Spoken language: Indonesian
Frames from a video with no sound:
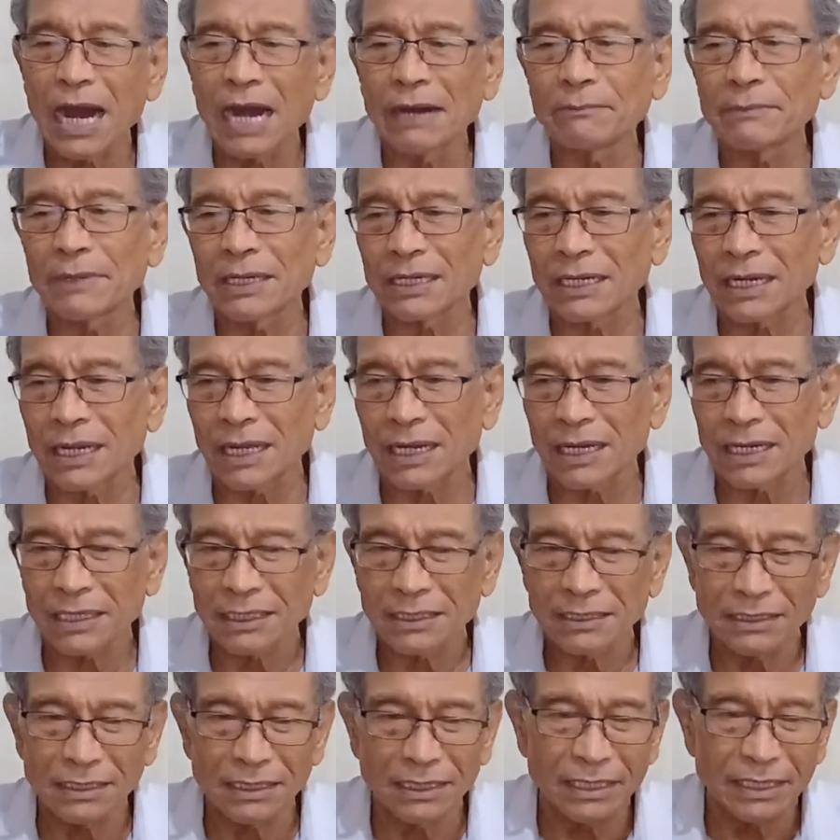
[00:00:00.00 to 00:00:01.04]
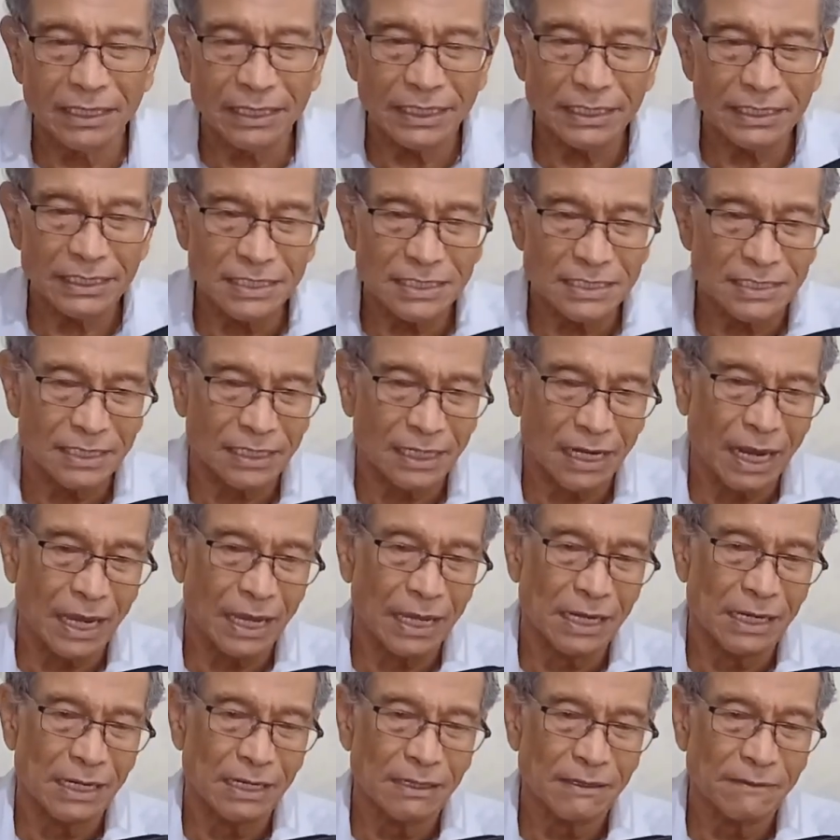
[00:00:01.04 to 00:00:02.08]
amanlah negeri
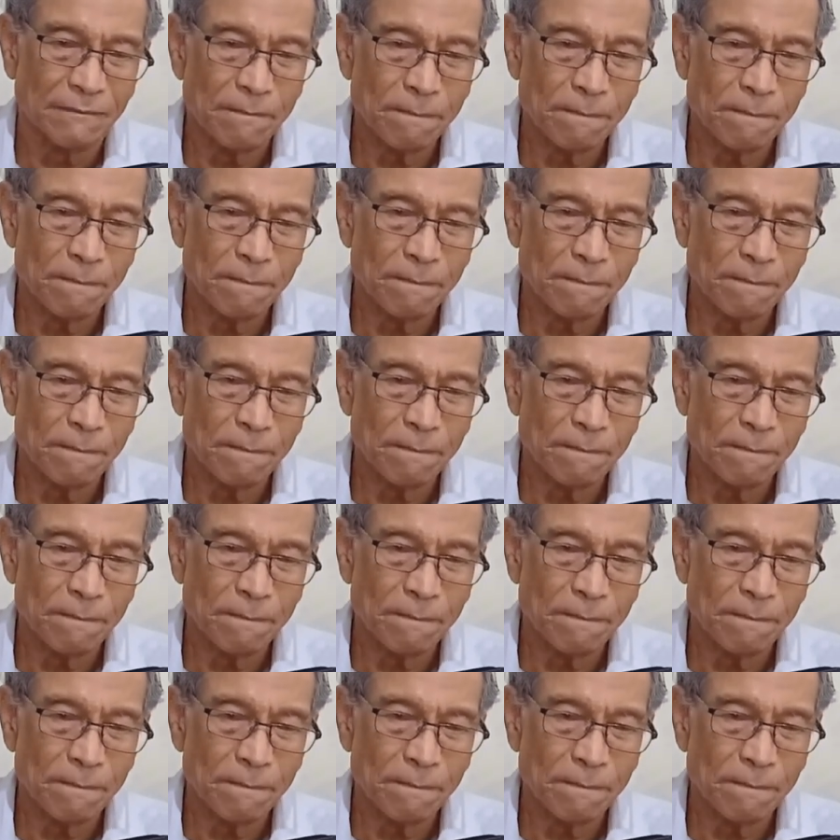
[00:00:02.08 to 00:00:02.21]
Israel.